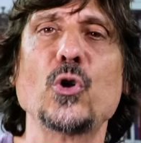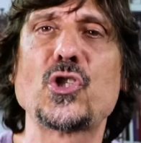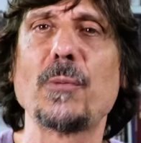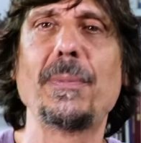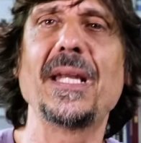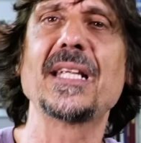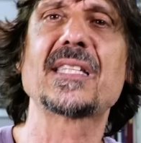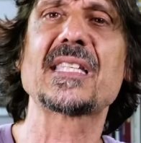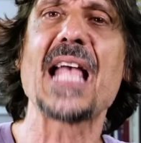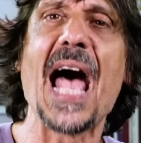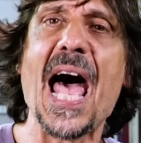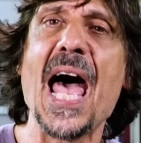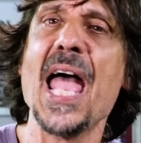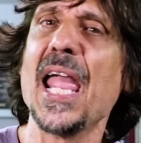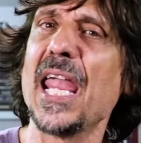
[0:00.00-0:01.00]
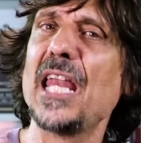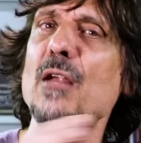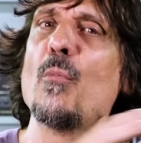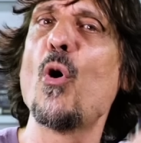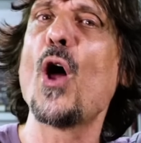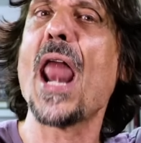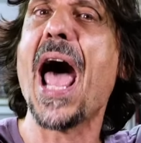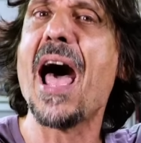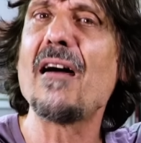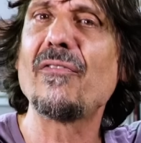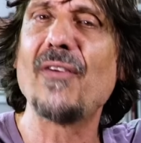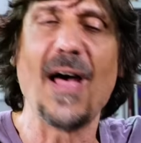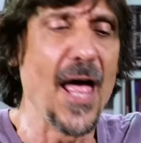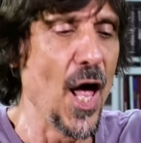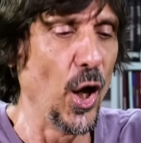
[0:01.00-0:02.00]
o Tibiriçá, ele
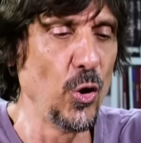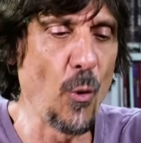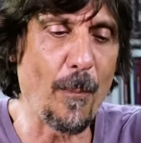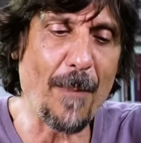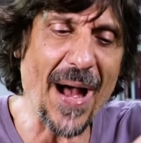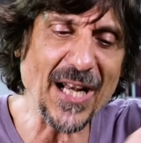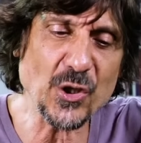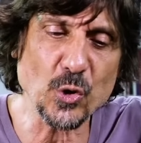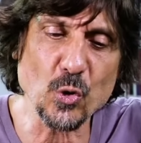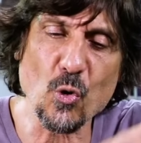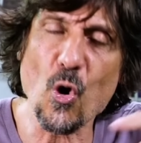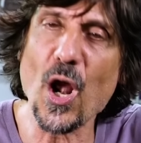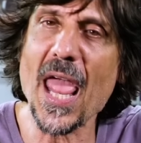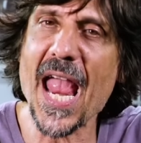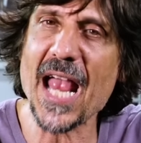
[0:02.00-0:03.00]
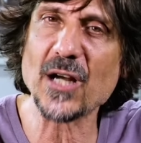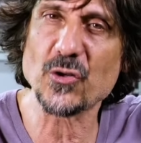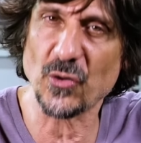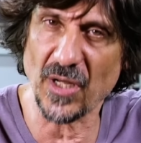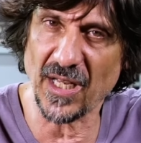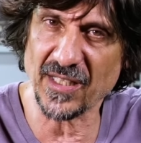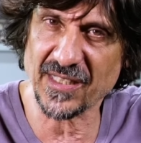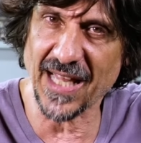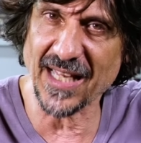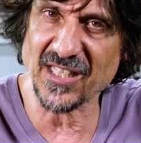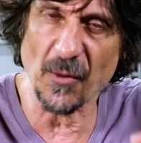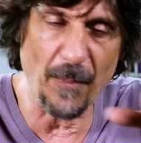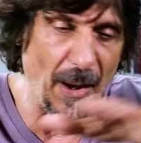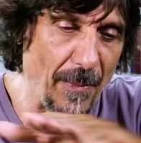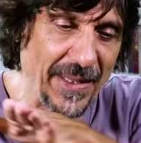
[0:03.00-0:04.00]
morava no pátio do colégio, na cidade de
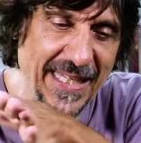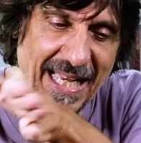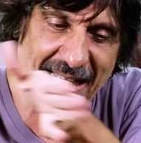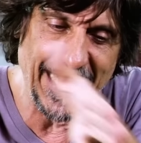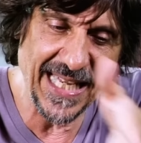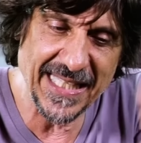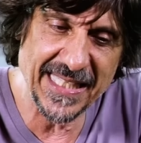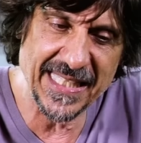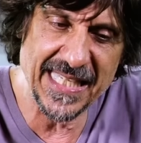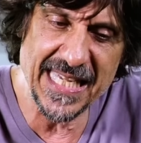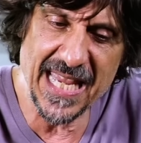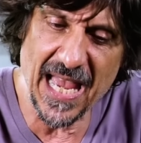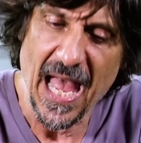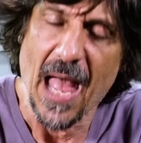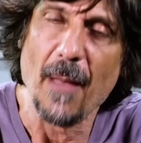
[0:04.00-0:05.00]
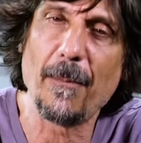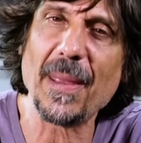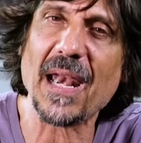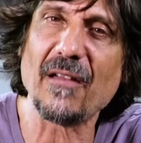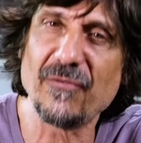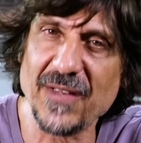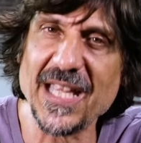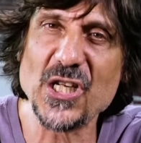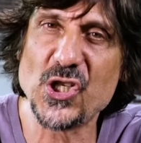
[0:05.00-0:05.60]
São Paulo, mas ele descia pela Via